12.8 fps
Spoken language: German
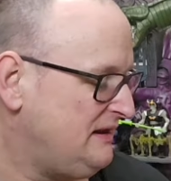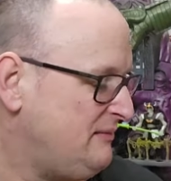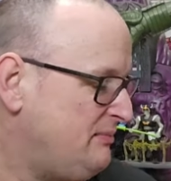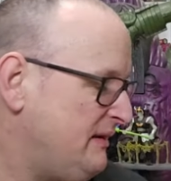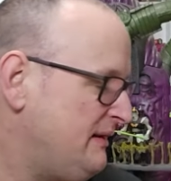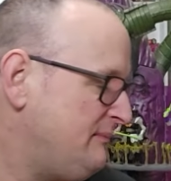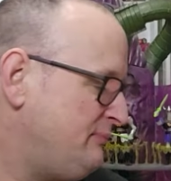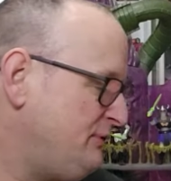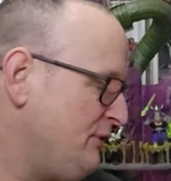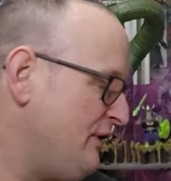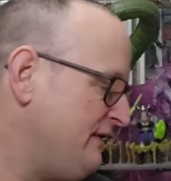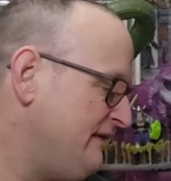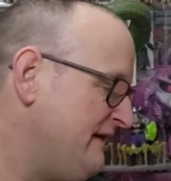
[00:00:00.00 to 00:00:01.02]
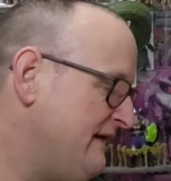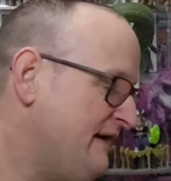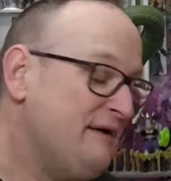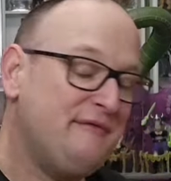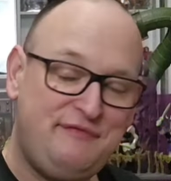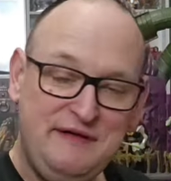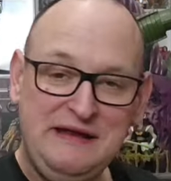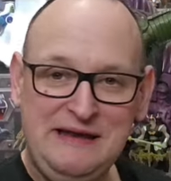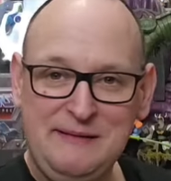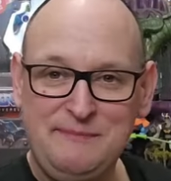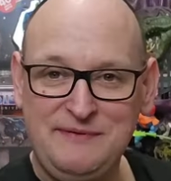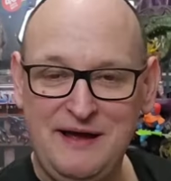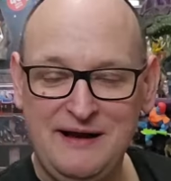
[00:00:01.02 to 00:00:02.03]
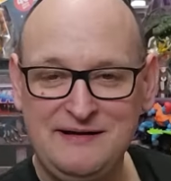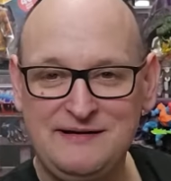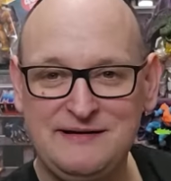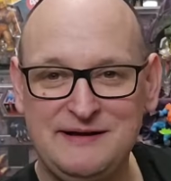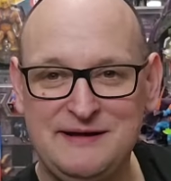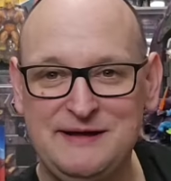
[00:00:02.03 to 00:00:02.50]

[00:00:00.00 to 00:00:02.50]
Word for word: lieber Björn, vielen lieben Dank.